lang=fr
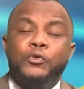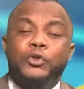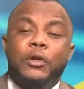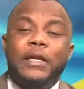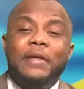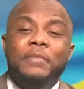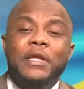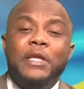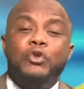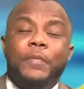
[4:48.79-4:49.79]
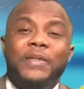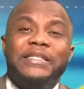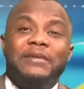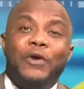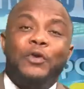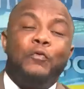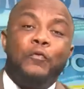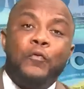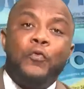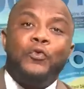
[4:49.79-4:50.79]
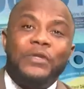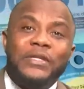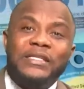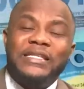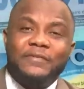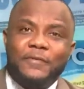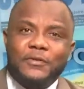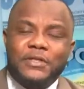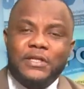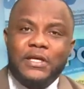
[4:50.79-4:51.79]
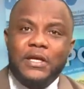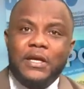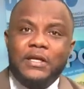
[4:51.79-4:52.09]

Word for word: Puisque l'ennemi ne doit pas savoir que vous connaissez ses forces.